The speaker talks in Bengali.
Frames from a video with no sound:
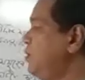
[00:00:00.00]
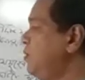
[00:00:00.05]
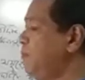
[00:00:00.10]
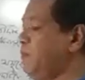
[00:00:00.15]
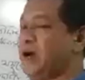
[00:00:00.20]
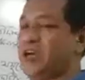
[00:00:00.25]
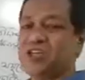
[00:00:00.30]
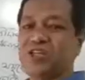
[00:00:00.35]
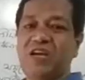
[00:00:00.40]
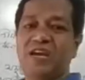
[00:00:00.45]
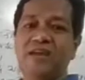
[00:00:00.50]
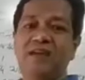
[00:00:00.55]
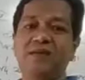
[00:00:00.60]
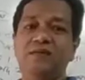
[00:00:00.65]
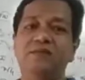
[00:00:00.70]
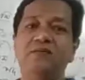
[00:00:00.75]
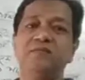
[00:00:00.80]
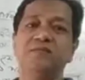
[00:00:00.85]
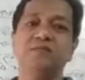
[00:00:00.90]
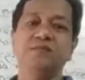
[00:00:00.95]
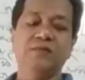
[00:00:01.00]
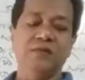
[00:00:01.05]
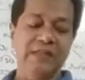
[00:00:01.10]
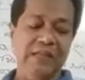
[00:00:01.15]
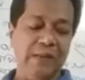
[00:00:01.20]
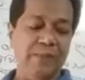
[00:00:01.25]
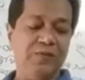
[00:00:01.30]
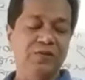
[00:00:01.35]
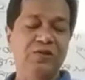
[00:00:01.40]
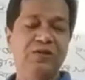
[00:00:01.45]
বাসায়
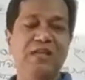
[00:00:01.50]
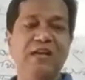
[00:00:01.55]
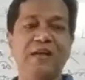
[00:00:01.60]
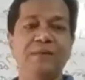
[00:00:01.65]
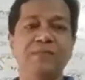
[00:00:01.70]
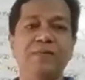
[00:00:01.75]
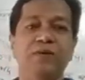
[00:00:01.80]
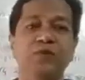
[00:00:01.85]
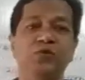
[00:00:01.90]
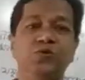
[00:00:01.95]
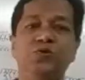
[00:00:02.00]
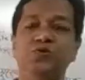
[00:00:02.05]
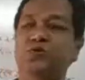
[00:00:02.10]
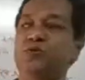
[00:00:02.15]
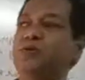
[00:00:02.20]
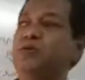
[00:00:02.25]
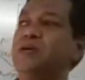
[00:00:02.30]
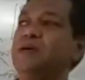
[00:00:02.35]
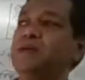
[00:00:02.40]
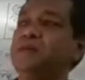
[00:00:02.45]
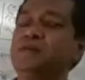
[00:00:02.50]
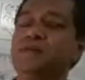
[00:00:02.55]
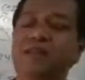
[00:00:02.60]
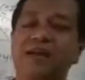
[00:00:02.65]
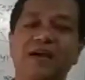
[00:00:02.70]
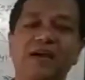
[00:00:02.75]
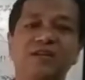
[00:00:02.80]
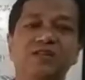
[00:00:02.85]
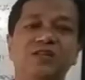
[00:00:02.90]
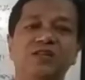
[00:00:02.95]
নিরাপদে থাকবে সুস্থ
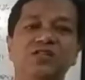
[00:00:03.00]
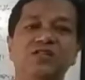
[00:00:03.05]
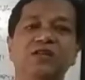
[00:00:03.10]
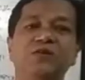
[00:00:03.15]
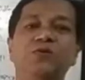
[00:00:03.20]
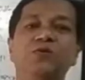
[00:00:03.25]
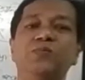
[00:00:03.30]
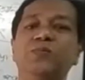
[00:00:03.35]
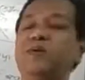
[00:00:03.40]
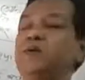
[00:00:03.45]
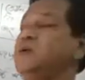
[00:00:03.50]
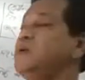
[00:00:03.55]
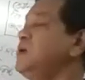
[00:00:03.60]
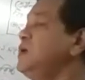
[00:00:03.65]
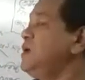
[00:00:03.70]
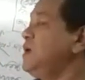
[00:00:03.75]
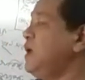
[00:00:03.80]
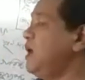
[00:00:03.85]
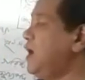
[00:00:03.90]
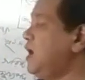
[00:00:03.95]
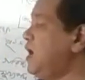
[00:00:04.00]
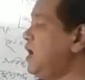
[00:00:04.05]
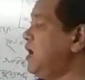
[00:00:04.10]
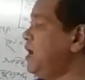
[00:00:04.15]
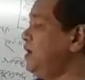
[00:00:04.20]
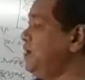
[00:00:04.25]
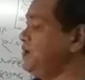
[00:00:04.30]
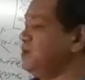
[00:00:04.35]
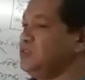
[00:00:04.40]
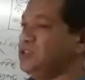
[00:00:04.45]
থাকার চেষ্টা করবে
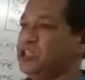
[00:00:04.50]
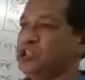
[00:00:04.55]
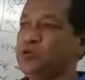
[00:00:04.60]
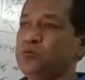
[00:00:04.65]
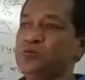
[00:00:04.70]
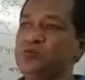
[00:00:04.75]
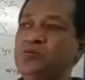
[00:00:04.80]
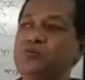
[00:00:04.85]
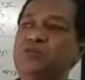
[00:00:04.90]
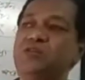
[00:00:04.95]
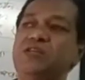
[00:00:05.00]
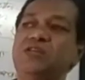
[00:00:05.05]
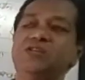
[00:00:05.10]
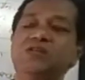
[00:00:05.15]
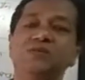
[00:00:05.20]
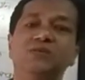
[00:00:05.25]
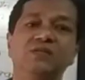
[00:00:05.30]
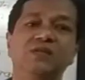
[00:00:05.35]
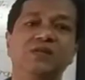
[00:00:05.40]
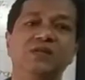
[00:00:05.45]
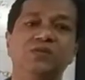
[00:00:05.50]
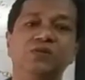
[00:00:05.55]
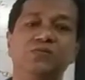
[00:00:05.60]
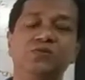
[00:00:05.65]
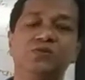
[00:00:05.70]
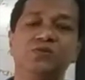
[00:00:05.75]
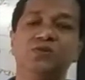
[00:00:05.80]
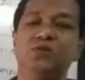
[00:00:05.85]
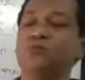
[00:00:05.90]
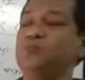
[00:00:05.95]
আর যে সমস্ত জিনিস যে
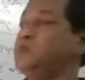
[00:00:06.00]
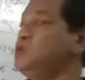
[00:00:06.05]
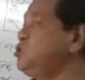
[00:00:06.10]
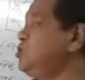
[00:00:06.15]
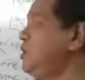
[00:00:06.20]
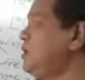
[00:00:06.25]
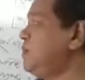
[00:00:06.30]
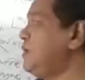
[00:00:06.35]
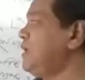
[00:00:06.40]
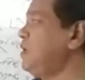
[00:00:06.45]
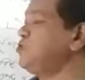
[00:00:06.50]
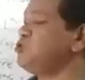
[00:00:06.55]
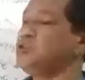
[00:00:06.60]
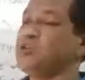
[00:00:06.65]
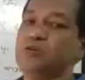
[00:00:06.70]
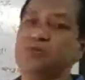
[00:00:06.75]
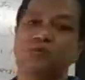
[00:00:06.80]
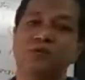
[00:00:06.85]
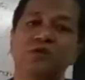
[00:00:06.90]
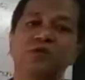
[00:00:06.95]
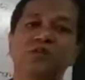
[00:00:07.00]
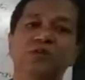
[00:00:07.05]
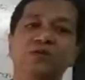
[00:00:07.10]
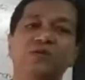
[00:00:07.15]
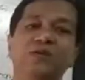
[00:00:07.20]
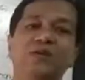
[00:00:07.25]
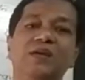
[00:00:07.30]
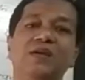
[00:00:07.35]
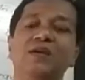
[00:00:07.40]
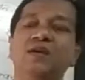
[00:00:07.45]
সমস্ত বিষয় আমরা আলোচনা করি
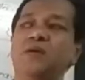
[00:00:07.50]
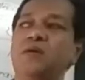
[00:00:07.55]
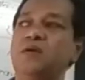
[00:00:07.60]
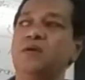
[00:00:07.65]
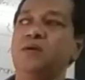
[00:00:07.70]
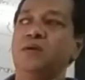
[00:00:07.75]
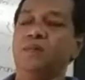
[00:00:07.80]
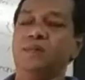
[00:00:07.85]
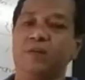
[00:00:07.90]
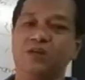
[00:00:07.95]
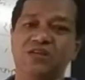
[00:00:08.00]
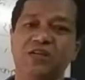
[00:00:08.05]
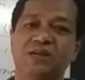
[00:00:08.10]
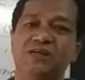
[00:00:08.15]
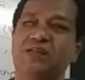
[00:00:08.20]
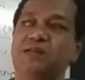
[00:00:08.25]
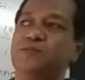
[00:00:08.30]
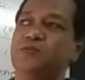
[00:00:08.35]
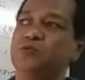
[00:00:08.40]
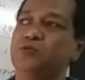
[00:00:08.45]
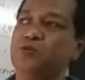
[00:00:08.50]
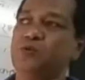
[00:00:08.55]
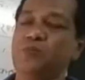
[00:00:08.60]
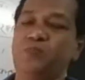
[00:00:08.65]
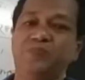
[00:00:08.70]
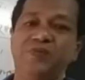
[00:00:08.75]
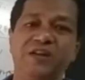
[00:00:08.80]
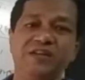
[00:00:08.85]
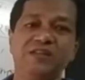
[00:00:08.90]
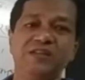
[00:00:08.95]
সেগুলোকে বাসায় ঠিকমতো
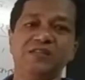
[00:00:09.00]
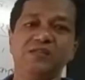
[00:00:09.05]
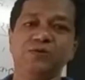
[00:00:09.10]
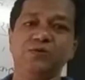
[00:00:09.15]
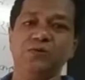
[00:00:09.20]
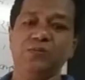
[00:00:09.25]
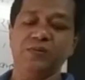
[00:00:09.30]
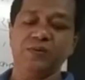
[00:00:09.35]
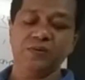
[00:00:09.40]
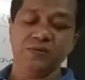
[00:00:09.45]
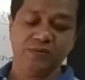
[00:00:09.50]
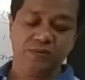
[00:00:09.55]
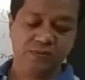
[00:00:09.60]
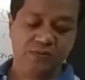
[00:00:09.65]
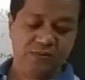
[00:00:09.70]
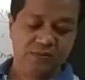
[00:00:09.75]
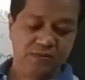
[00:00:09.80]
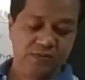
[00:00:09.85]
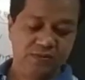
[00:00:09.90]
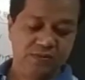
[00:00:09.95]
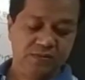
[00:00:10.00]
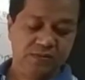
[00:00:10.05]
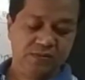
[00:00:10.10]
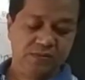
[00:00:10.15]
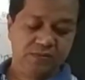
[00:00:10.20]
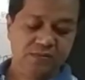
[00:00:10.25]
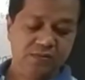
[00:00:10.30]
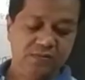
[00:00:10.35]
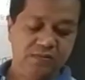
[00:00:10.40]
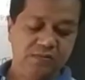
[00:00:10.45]
প্র্যাকটিস করবে
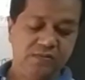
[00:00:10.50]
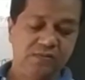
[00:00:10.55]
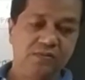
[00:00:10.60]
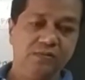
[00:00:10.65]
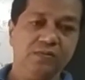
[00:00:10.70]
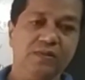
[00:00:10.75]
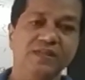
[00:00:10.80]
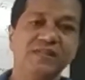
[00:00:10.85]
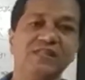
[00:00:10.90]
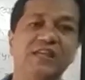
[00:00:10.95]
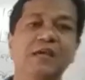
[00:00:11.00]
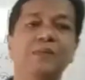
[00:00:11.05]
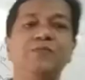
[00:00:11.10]
তো আজকে এই